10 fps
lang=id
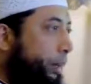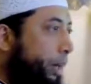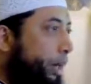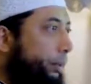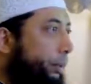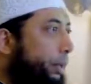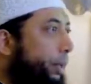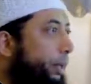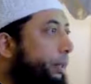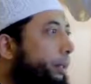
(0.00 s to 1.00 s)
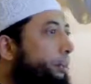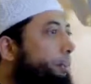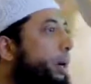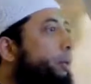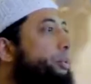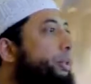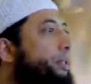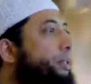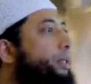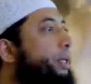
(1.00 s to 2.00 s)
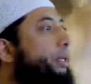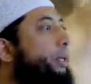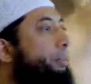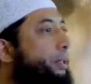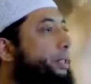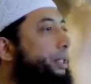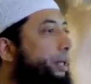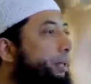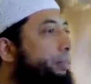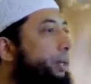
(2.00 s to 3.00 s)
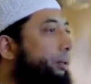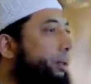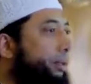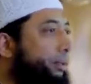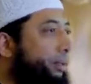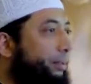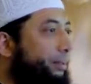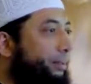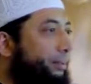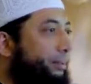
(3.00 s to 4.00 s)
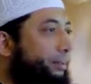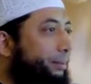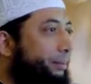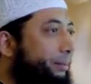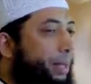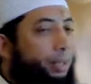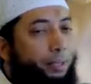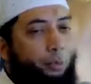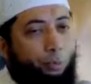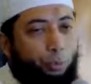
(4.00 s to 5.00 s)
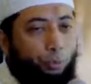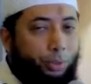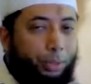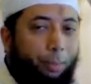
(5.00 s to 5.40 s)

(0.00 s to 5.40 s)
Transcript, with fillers: Artinya air ini baru saja selesai dibersihkan kembali oleh Allah. Layak dikonsumsi,